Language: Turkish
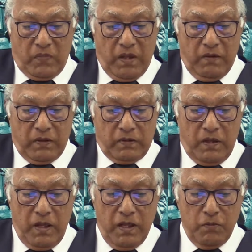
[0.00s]
Evet,
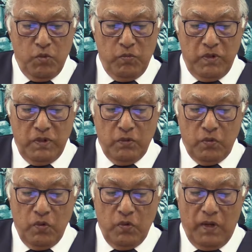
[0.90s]
eğer müminin
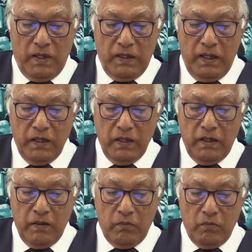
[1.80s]
ruhu Allah
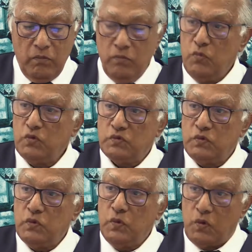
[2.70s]
ile
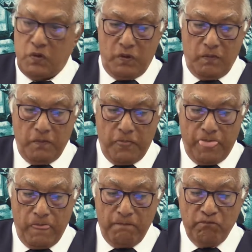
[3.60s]
mutluluk
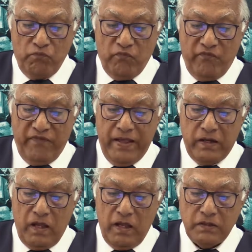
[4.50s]
ve
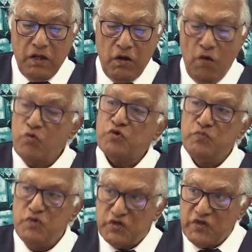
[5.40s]
rahata
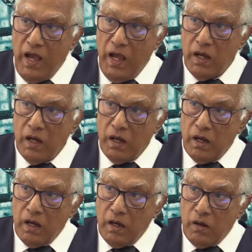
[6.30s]
kavuşmuşsa
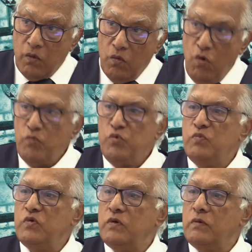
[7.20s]
o
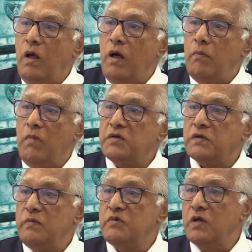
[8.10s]
müminin
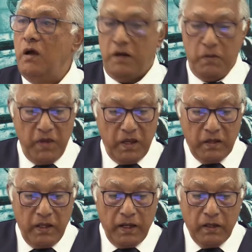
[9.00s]
başka bir şey aramaya
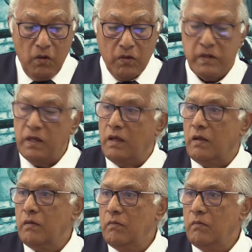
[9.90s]
gerek yok ki.